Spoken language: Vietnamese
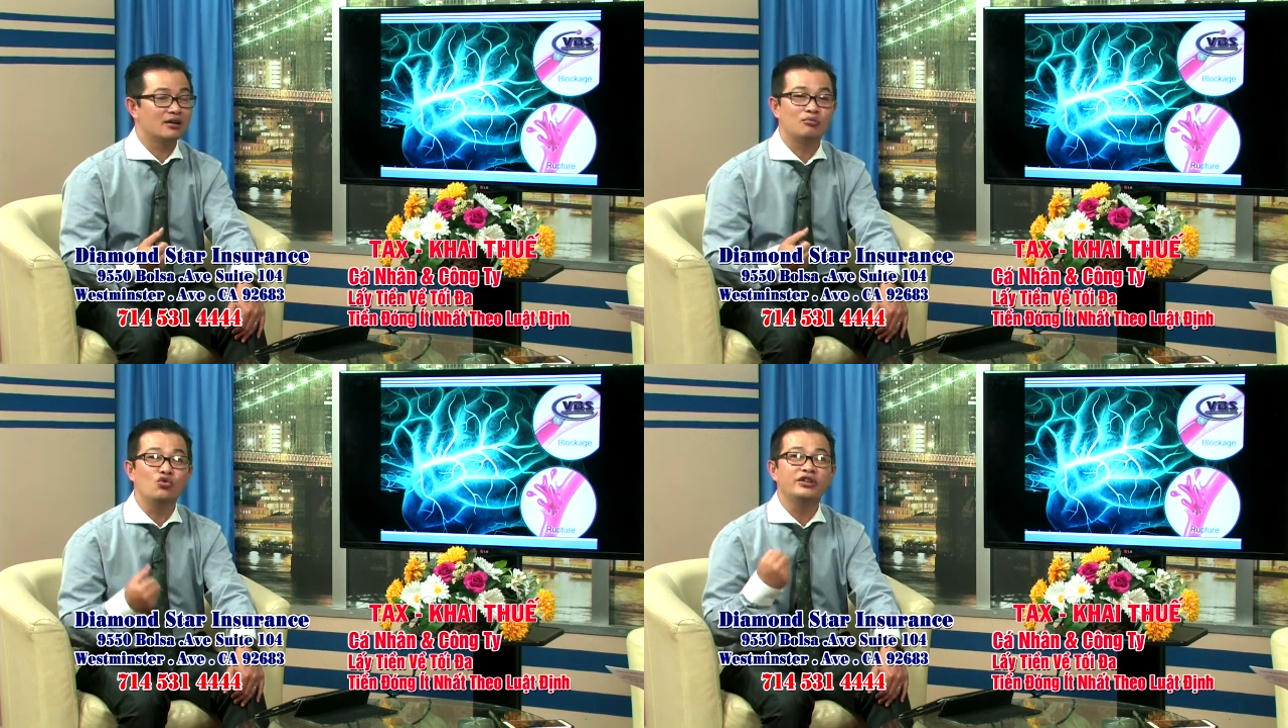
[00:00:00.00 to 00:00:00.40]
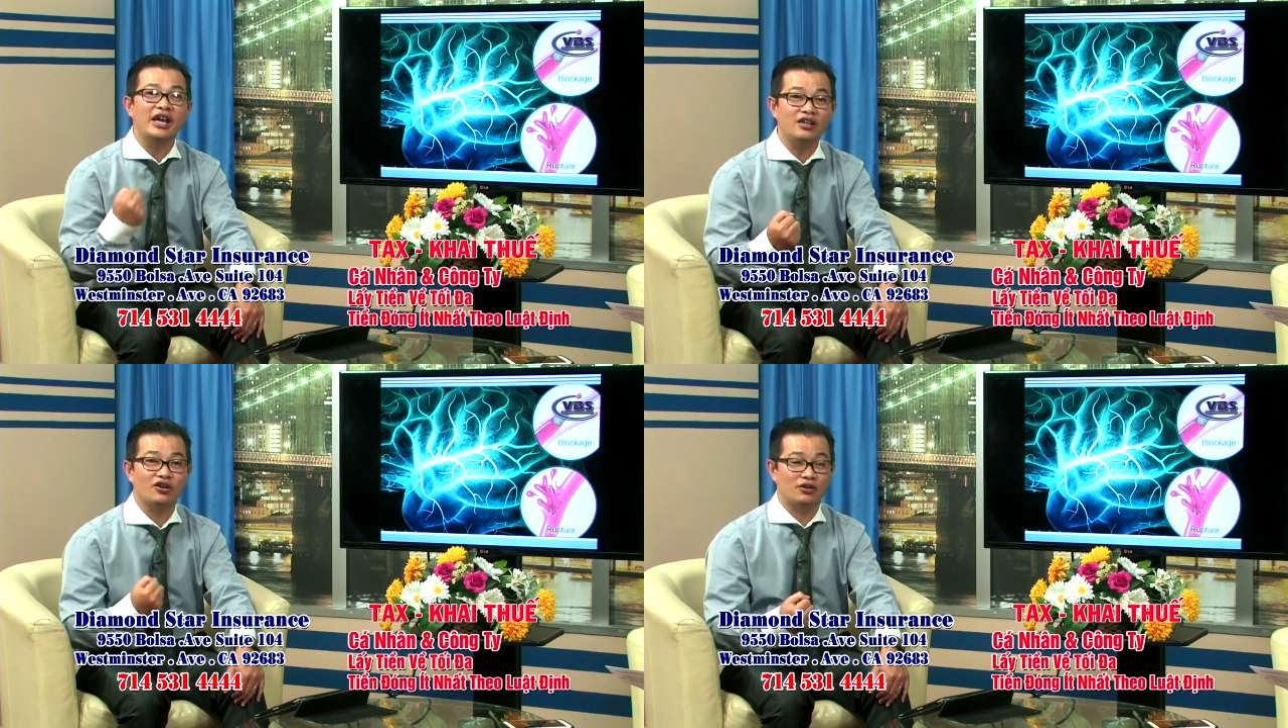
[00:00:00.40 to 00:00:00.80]
muốn
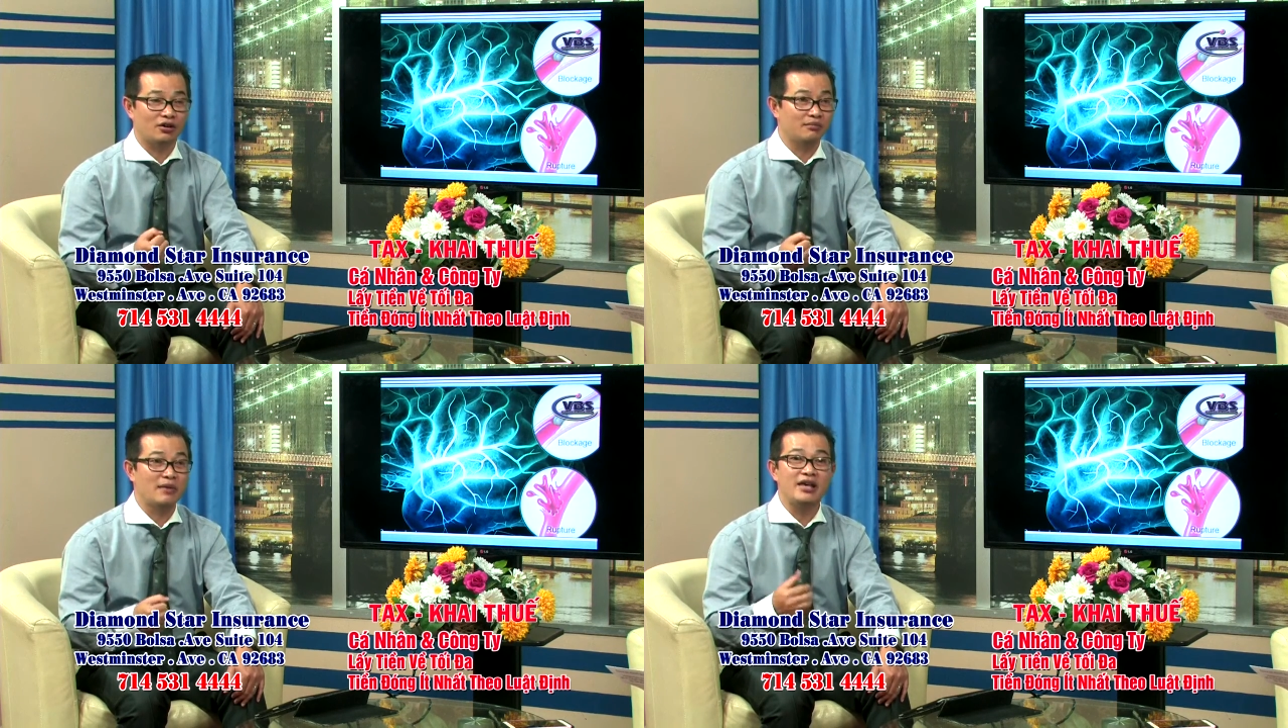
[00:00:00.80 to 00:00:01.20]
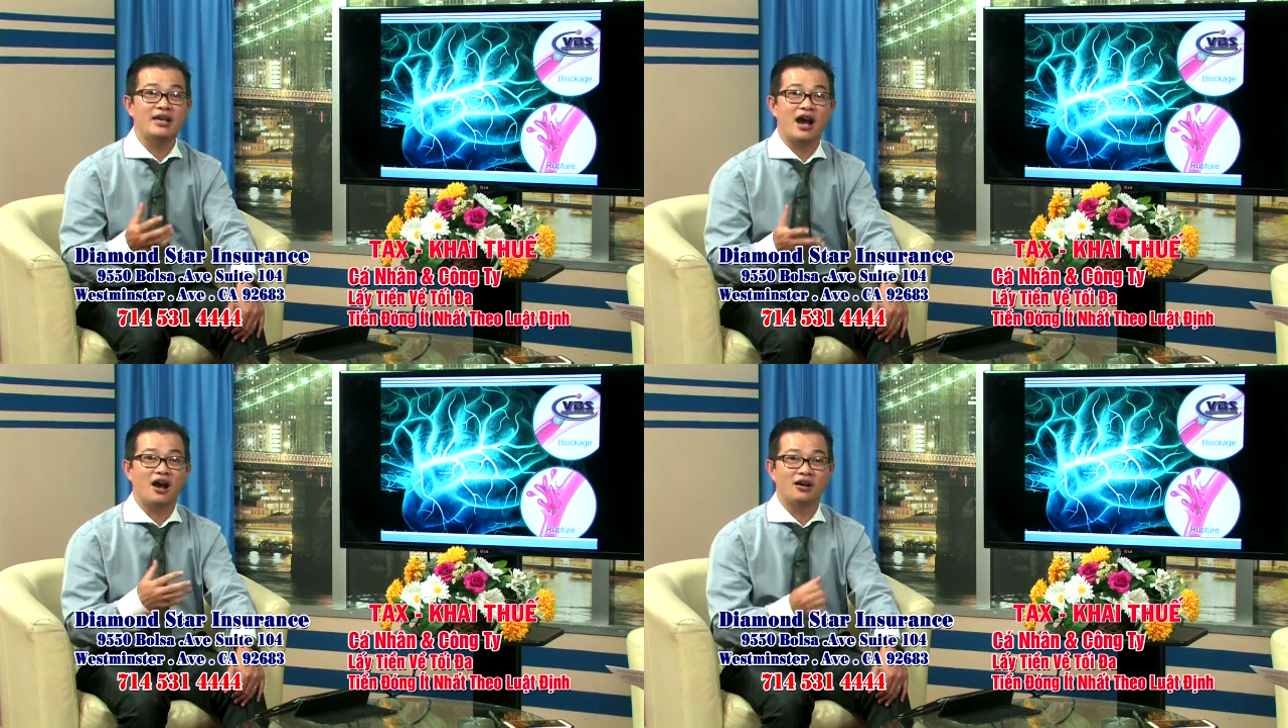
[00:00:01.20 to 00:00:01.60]
chết cho rồi bây
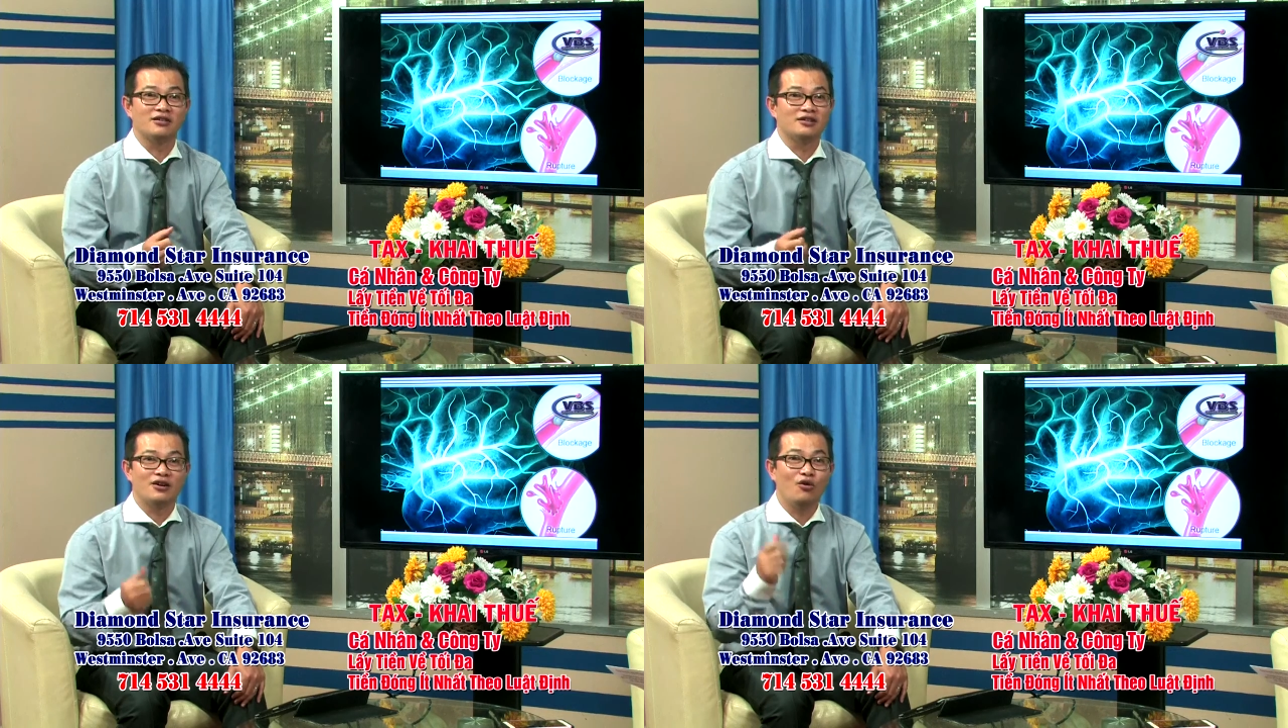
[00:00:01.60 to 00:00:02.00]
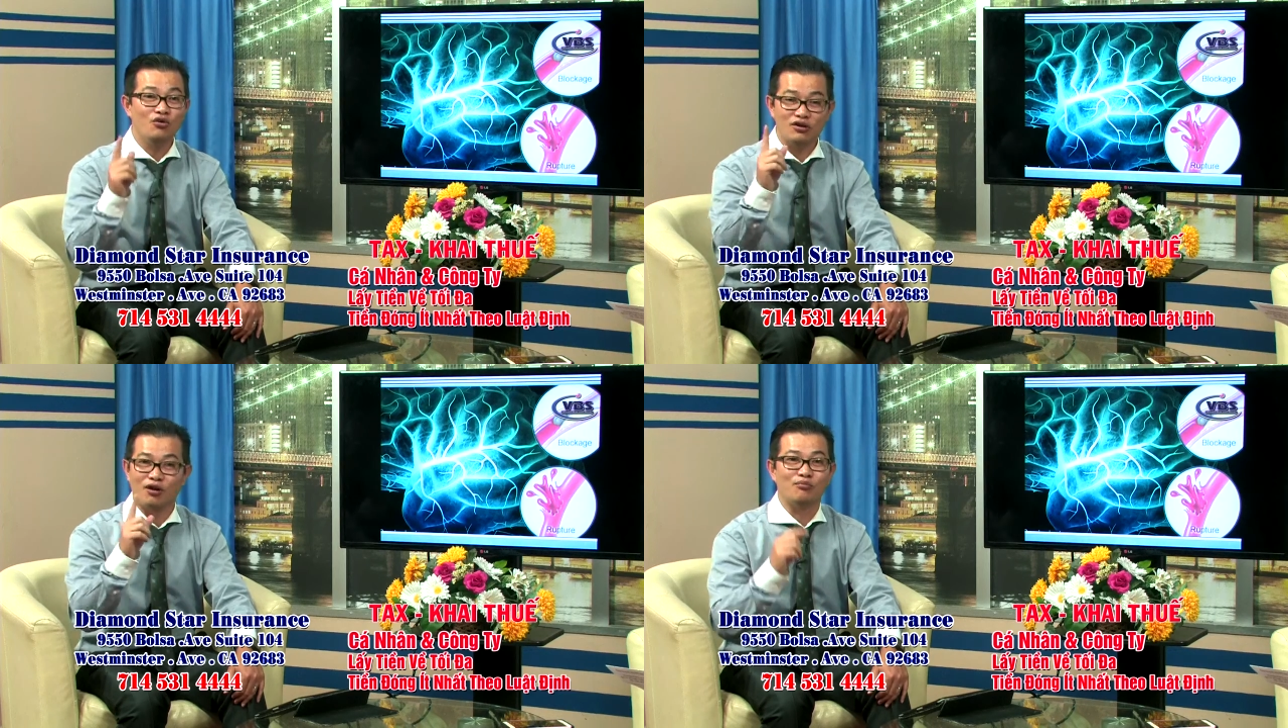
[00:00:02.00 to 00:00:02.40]
giờ
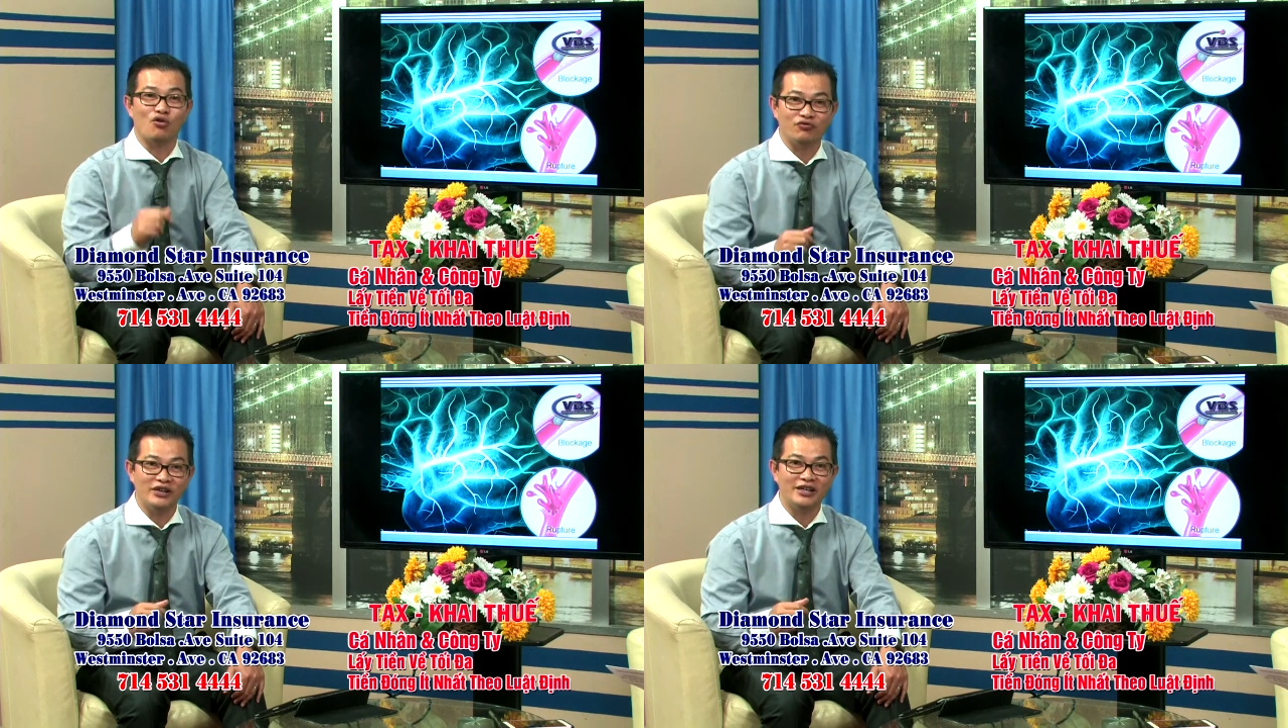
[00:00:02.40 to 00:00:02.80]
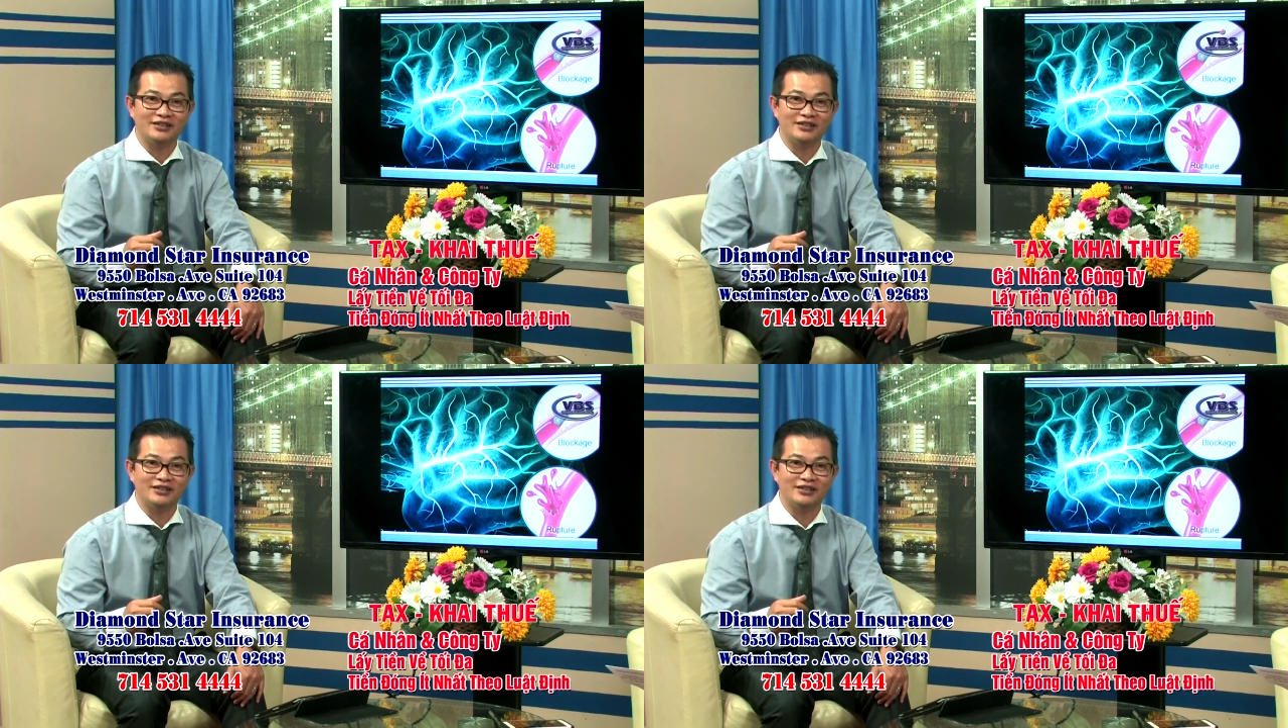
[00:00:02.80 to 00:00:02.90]
uống còn một viên